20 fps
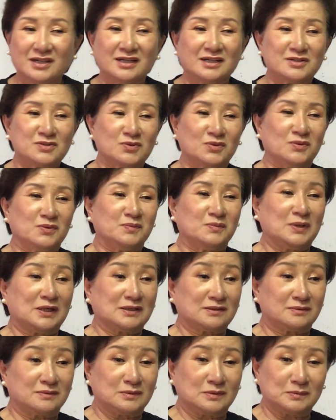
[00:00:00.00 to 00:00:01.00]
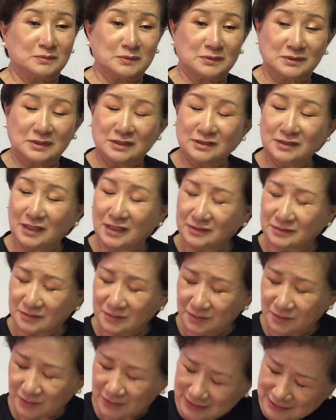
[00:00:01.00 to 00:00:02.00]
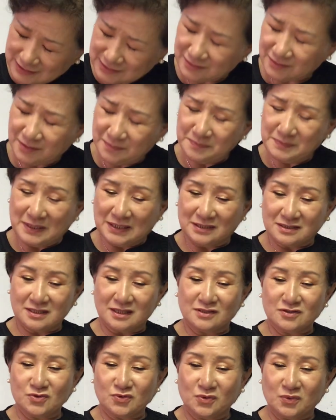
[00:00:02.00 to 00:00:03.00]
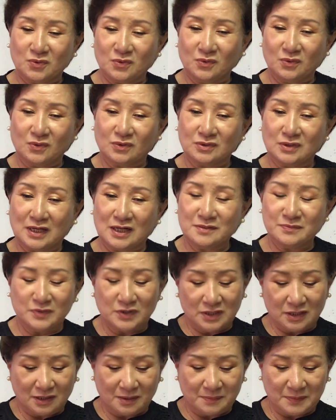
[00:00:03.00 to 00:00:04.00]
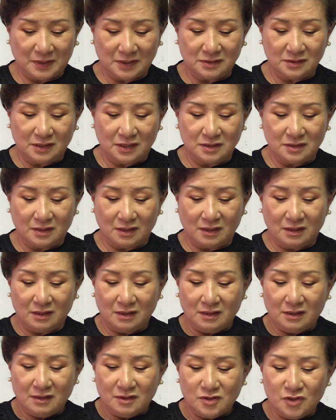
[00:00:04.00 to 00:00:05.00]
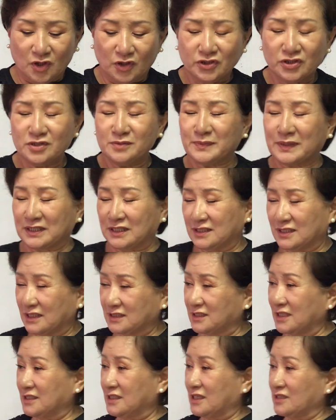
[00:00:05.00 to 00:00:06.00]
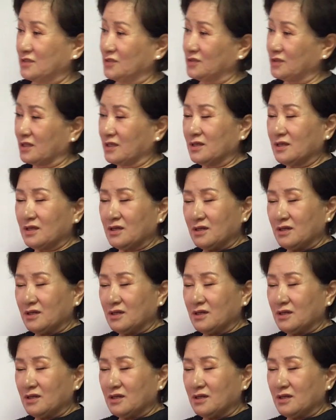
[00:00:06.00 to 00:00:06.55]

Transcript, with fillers: 그래가지고 막 그, 그 엄마가 찾으러 오고 그 할머니가 막 그랬는데 열흘 만에 나타났는데